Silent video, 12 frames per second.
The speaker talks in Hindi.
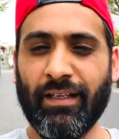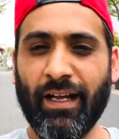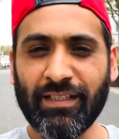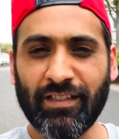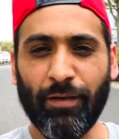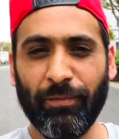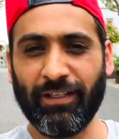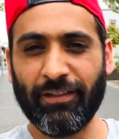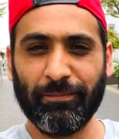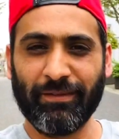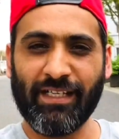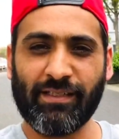
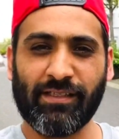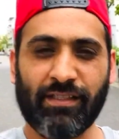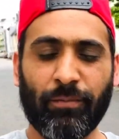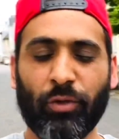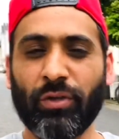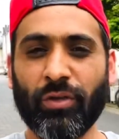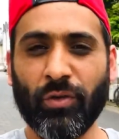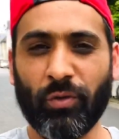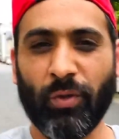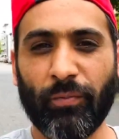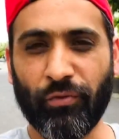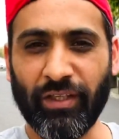असलम कैसे सब लोग
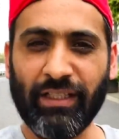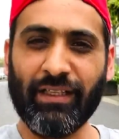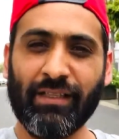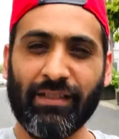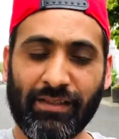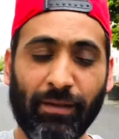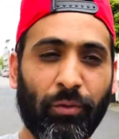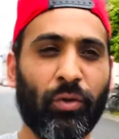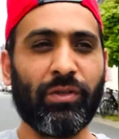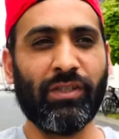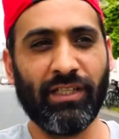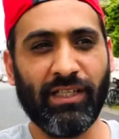होपफुली के सब लोग
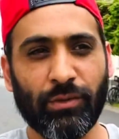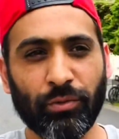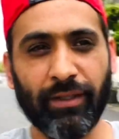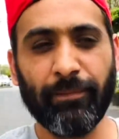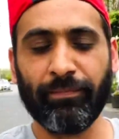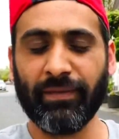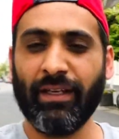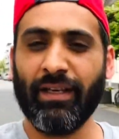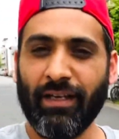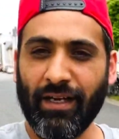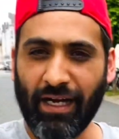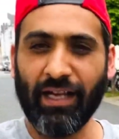ठीक होंगे
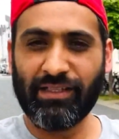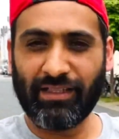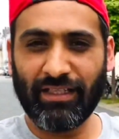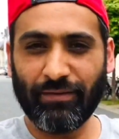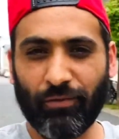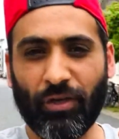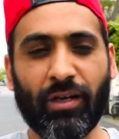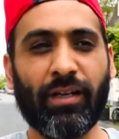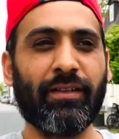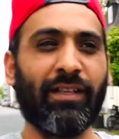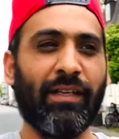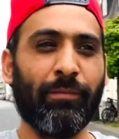आज के ब्लॉग का
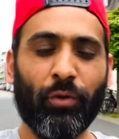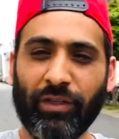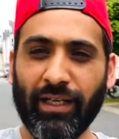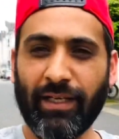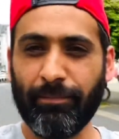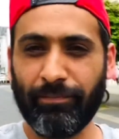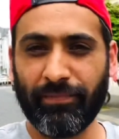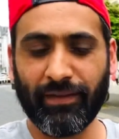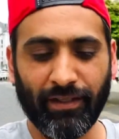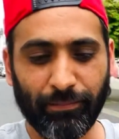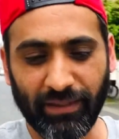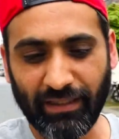टाइम हो गया है
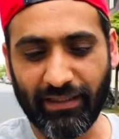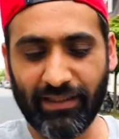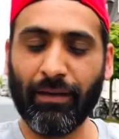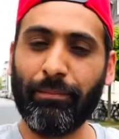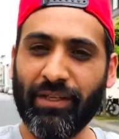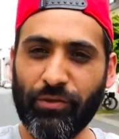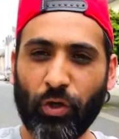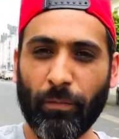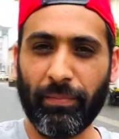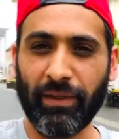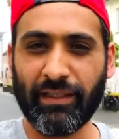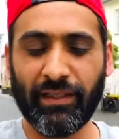अभी जब मैं जॉब
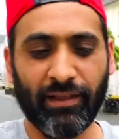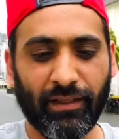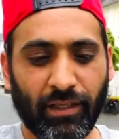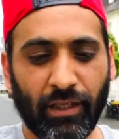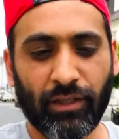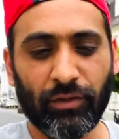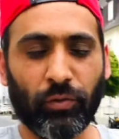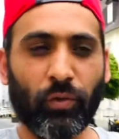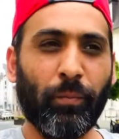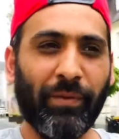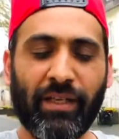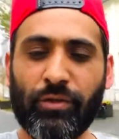पे था तो
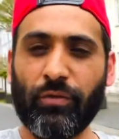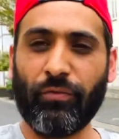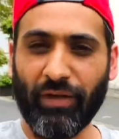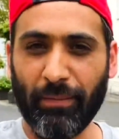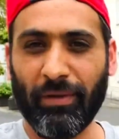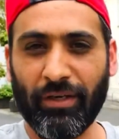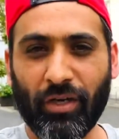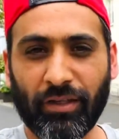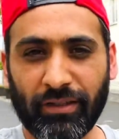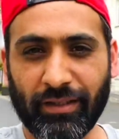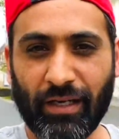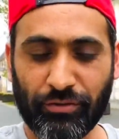मेरा जो फैमिली
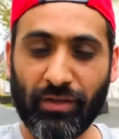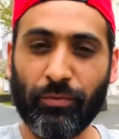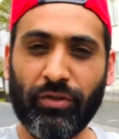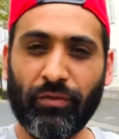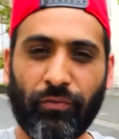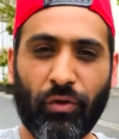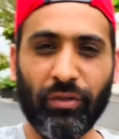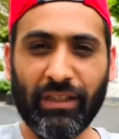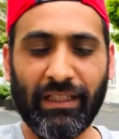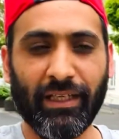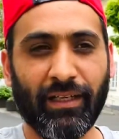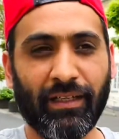डॉक्टर है उसने मुझे फ़ोन
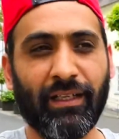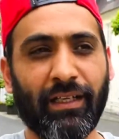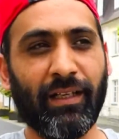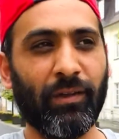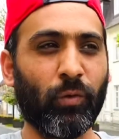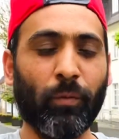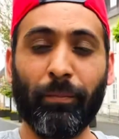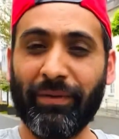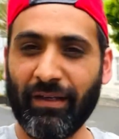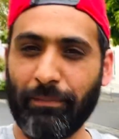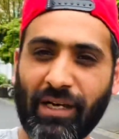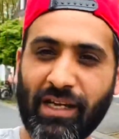किया कि तुम मेरे
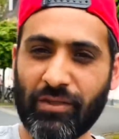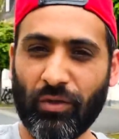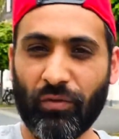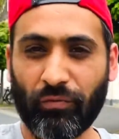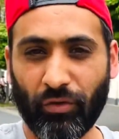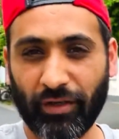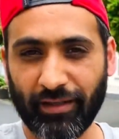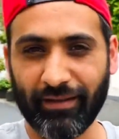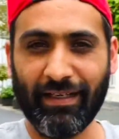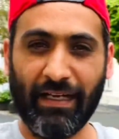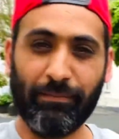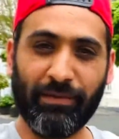पास आओ फ़ौर
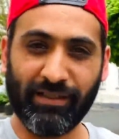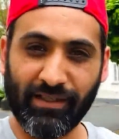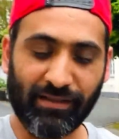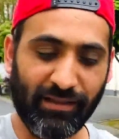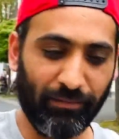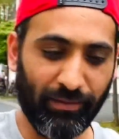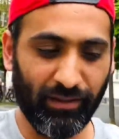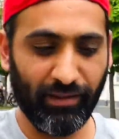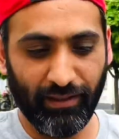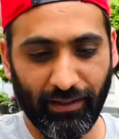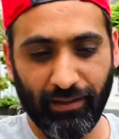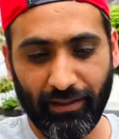एमरजेंसी में
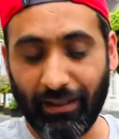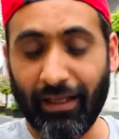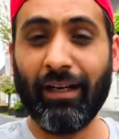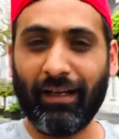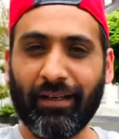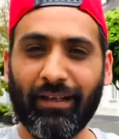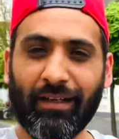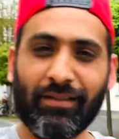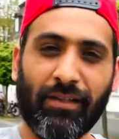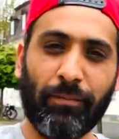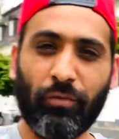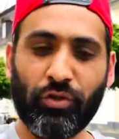अल्लाह करे कि
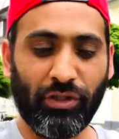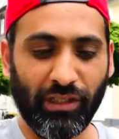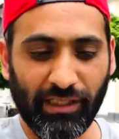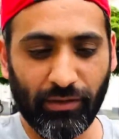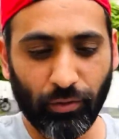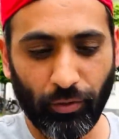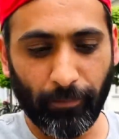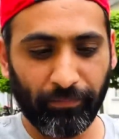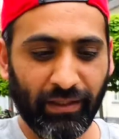सब कुछ ठीक हो